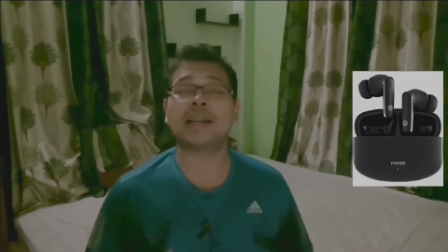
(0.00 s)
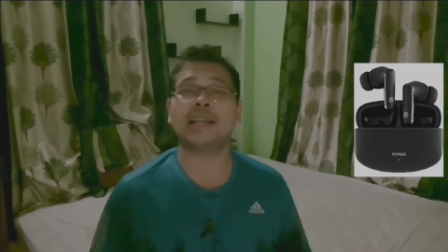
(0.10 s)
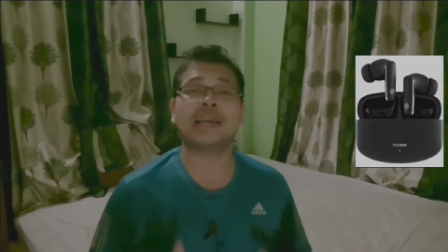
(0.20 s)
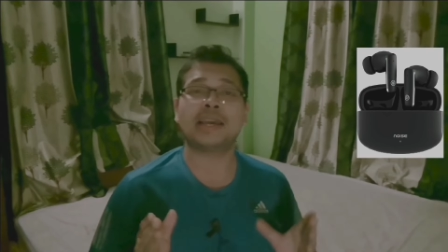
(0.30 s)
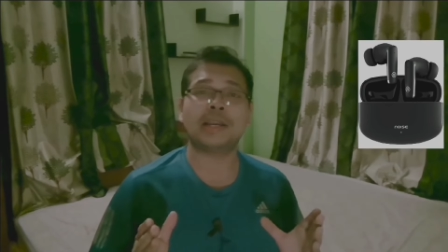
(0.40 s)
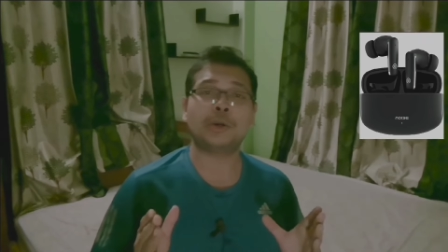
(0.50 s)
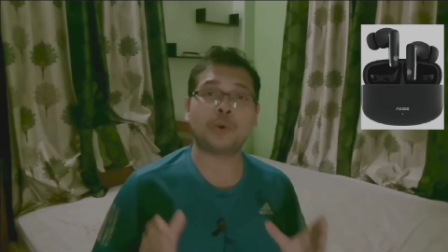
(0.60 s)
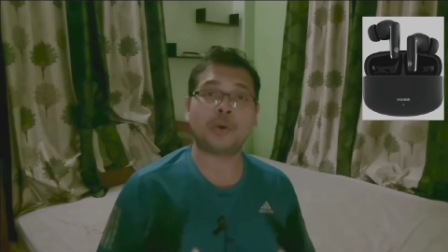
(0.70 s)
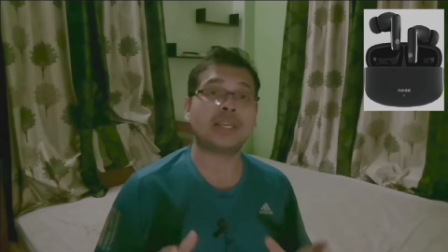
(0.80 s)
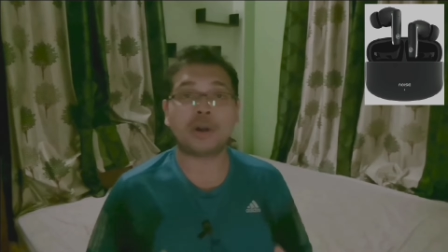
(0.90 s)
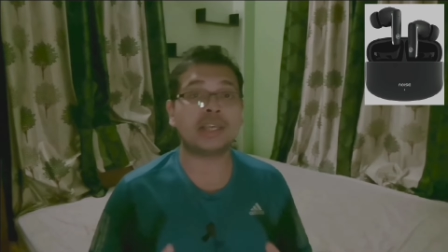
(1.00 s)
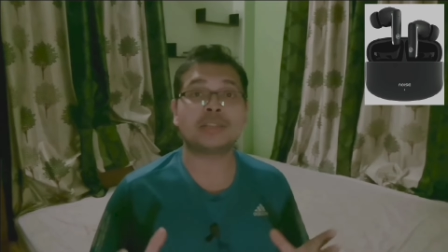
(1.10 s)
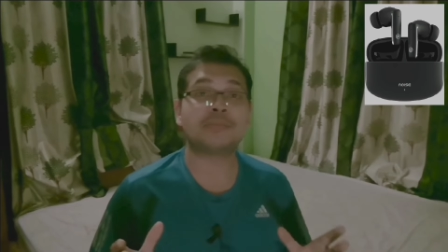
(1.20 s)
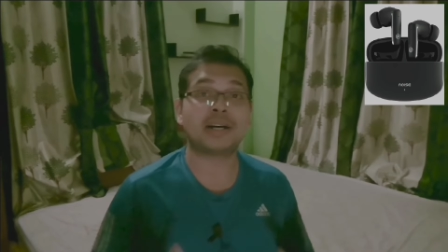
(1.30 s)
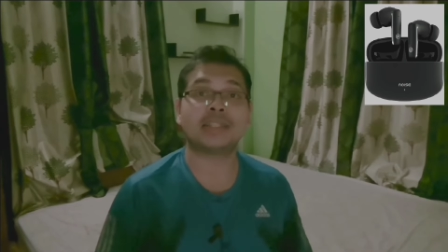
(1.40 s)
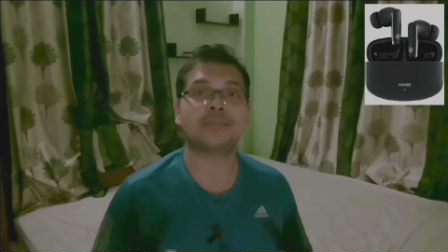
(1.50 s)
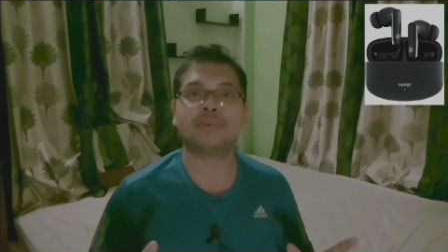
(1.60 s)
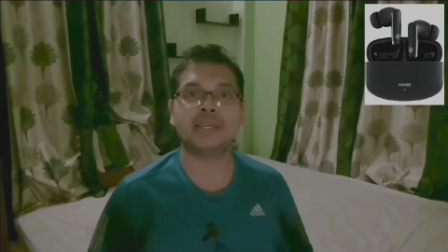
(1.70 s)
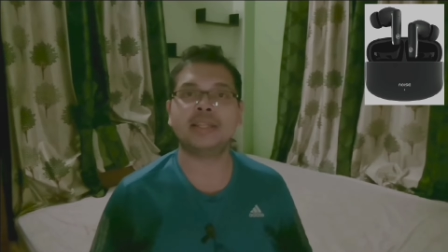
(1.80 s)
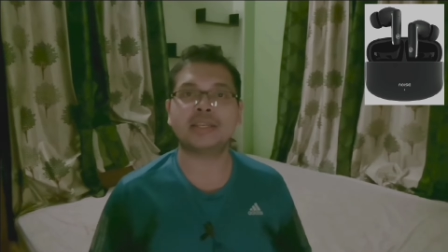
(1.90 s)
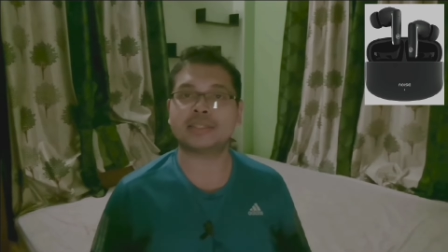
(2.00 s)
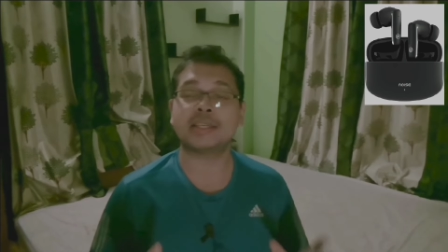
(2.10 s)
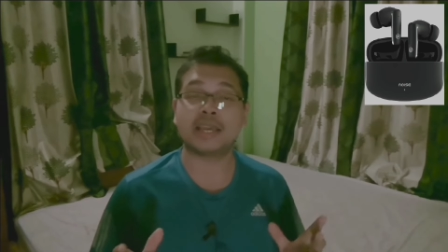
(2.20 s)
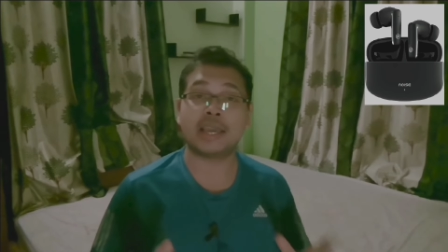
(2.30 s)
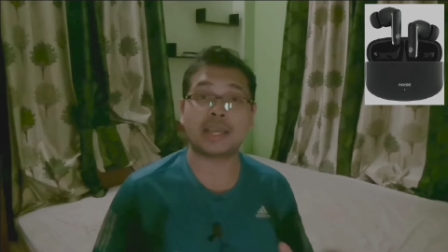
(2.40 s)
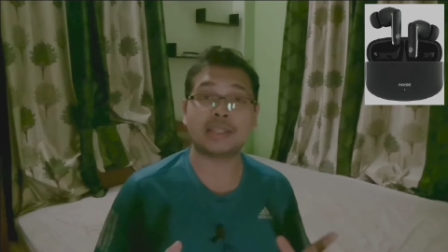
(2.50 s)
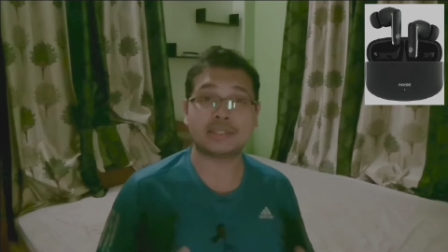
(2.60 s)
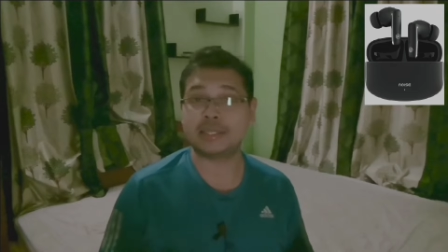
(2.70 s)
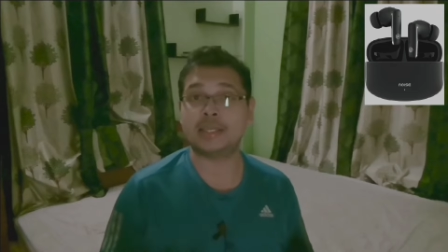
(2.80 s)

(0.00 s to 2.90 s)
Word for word: पहले है नॉइस नॉइस बर्ड्स वीनस ए